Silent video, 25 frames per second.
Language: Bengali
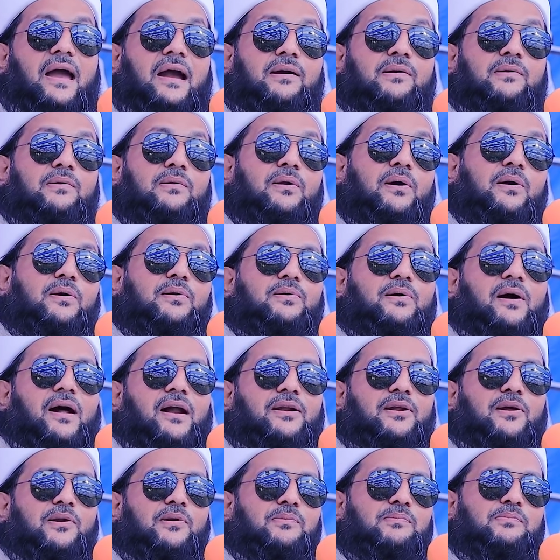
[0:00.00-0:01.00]
এক লক্ষ
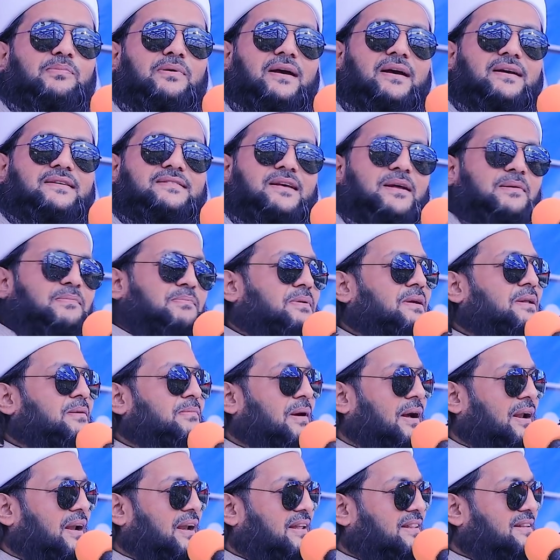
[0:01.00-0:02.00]
আটানব্বই হাজার পীর
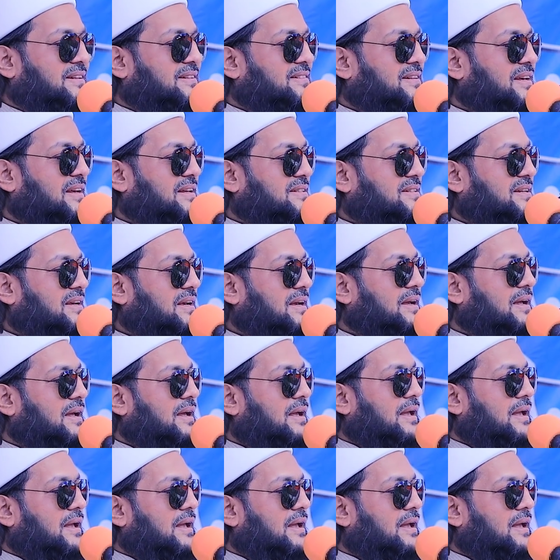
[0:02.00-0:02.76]
বাংলাদেশে আছে